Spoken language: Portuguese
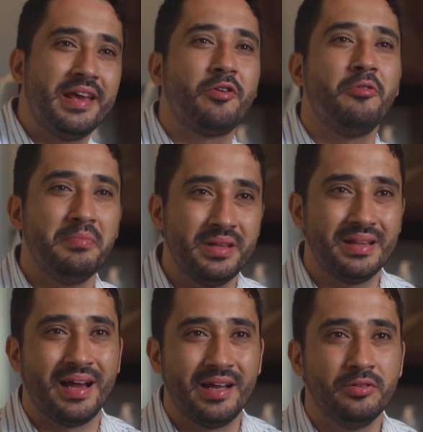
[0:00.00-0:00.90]
e
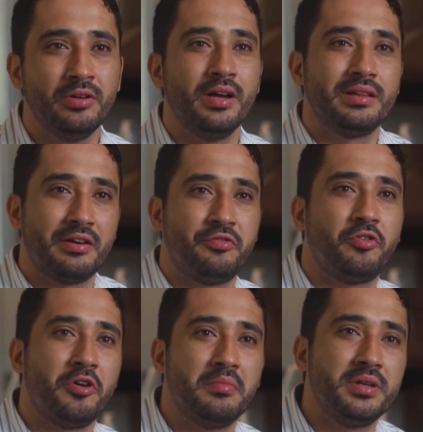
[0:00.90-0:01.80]
recombiná-lo na
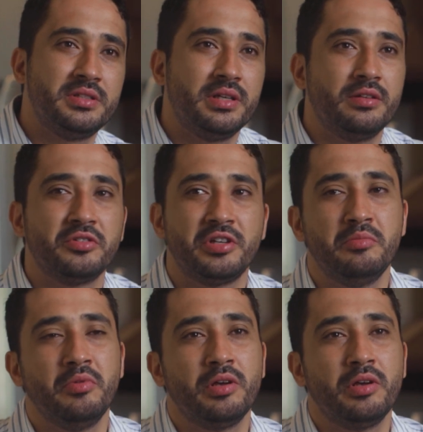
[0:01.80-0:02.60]
forma de hidrogênio